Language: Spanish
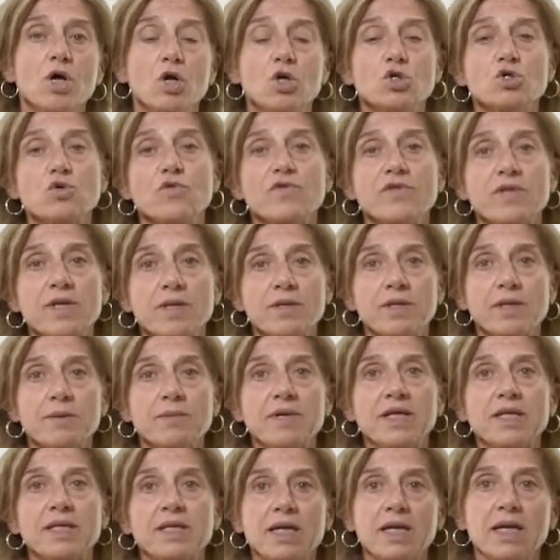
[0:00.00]
lo
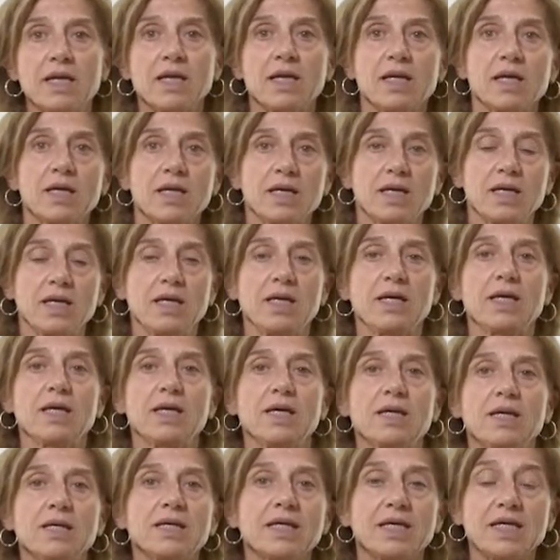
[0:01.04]
suficientemente
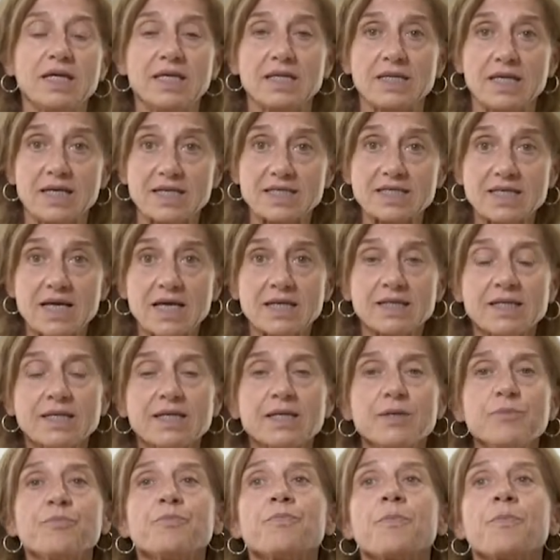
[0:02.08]
eh, interesante.